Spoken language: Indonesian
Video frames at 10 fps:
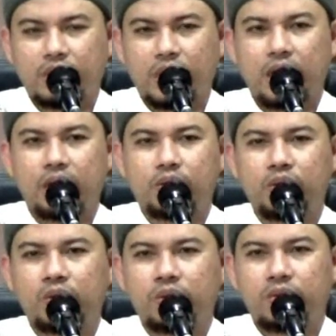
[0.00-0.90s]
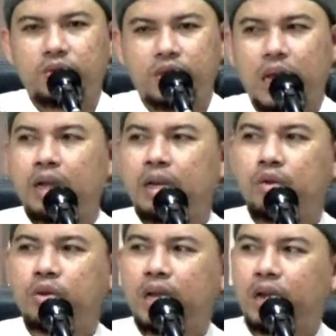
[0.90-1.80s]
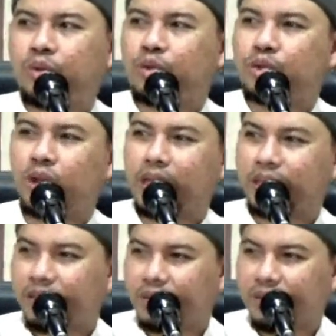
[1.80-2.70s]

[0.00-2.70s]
nah itu jangan digunakan untuk sholat